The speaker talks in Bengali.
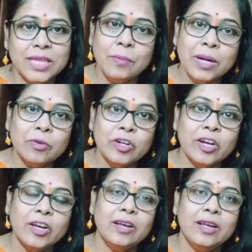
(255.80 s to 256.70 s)
আমার মনে
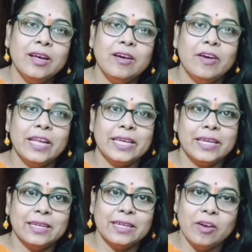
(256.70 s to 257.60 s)
হয় অনেক
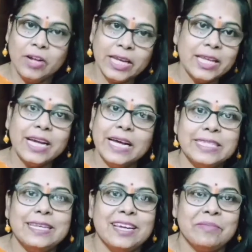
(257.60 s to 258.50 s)
অনেকেরই
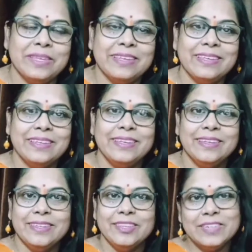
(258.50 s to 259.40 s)
কাজে লাগবে
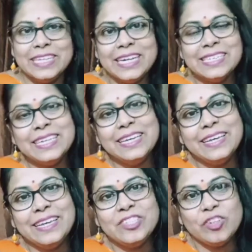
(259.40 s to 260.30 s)
তো ঠিক আছে
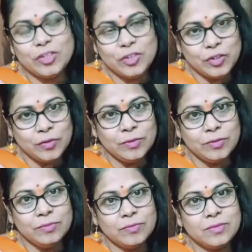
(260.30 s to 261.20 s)
এই ছোট ছোট
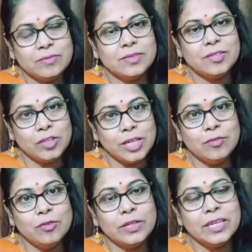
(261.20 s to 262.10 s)

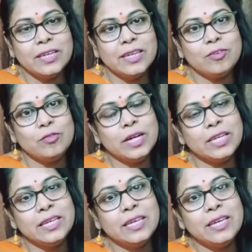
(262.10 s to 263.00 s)
কথাগুলোকে একটুখানি